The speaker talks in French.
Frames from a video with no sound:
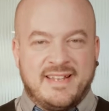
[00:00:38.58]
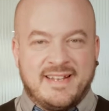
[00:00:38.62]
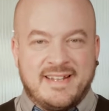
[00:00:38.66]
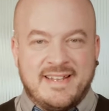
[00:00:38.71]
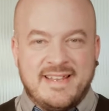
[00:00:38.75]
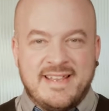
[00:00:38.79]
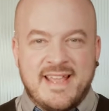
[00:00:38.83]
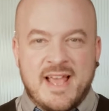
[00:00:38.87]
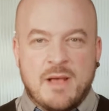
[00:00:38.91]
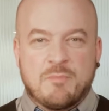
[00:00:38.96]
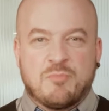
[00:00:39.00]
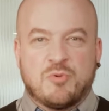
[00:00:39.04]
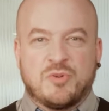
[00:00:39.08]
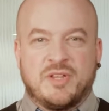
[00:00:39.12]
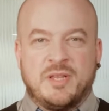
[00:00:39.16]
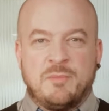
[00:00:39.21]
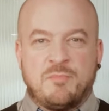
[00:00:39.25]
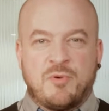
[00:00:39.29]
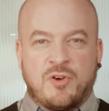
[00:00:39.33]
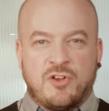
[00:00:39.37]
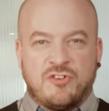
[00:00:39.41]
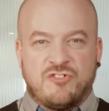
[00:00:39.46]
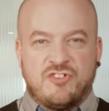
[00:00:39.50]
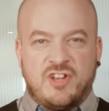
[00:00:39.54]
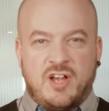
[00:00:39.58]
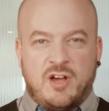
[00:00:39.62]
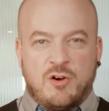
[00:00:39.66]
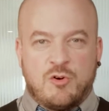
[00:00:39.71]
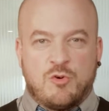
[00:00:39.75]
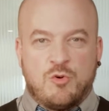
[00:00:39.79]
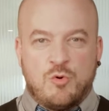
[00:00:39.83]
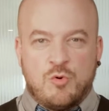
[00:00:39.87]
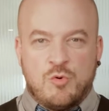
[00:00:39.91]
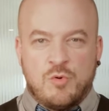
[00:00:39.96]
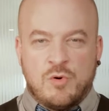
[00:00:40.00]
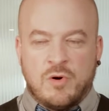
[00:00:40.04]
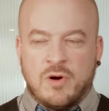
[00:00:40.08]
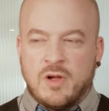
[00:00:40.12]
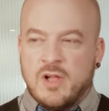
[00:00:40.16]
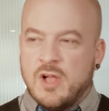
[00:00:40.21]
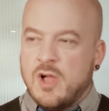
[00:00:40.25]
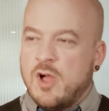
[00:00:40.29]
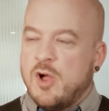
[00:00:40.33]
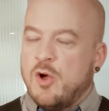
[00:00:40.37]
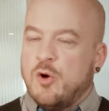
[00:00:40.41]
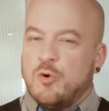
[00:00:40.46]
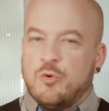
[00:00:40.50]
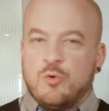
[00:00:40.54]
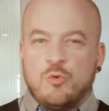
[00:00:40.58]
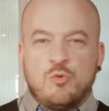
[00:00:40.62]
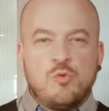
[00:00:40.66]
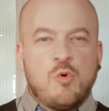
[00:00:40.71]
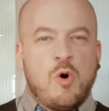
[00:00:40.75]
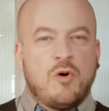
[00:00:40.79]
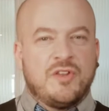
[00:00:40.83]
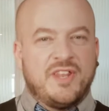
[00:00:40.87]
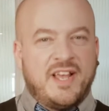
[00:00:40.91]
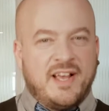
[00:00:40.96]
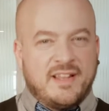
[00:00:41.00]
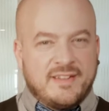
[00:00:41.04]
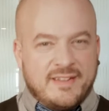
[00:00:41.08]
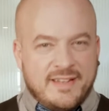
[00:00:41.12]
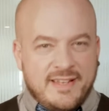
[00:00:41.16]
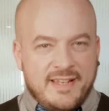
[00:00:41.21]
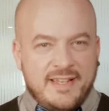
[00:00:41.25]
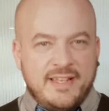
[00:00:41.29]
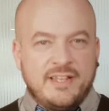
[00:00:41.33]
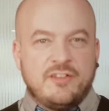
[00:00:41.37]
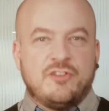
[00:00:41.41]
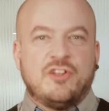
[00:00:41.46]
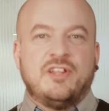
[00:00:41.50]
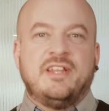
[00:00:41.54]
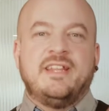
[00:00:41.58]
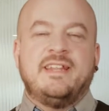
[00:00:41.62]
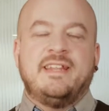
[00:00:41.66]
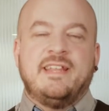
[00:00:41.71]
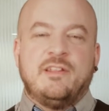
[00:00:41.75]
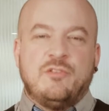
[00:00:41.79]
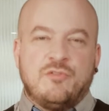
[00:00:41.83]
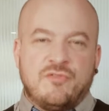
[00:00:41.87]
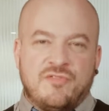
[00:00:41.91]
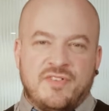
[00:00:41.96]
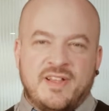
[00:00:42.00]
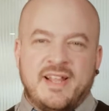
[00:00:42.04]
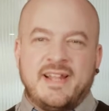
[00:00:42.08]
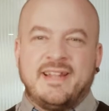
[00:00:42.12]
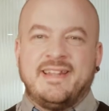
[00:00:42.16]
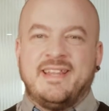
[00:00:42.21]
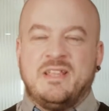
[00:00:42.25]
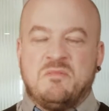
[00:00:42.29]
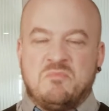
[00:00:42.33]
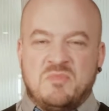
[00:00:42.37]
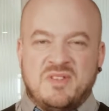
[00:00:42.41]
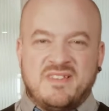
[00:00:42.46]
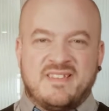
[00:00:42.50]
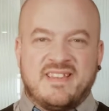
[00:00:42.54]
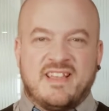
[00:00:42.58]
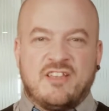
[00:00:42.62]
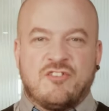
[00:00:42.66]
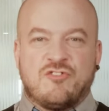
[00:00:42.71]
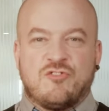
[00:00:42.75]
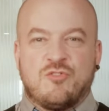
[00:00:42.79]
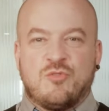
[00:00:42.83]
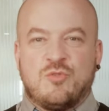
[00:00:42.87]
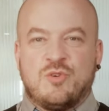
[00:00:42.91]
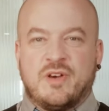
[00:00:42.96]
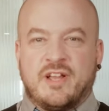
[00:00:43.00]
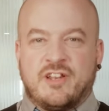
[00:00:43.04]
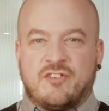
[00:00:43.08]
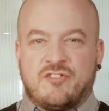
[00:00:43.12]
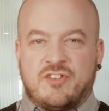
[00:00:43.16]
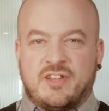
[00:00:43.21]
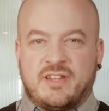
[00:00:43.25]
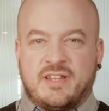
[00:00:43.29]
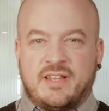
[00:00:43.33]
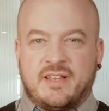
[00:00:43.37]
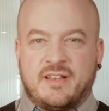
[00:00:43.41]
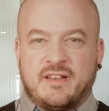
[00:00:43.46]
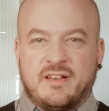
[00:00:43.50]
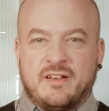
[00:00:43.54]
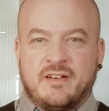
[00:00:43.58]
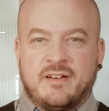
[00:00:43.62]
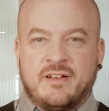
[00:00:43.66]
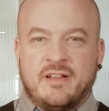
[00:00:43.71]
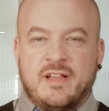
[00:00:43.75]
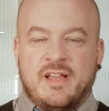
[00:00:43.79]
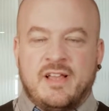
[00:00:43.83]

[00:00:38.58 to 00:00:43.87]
clients pour des projets en cours où on en est, donner des nouvelles, des mises à jour, etc.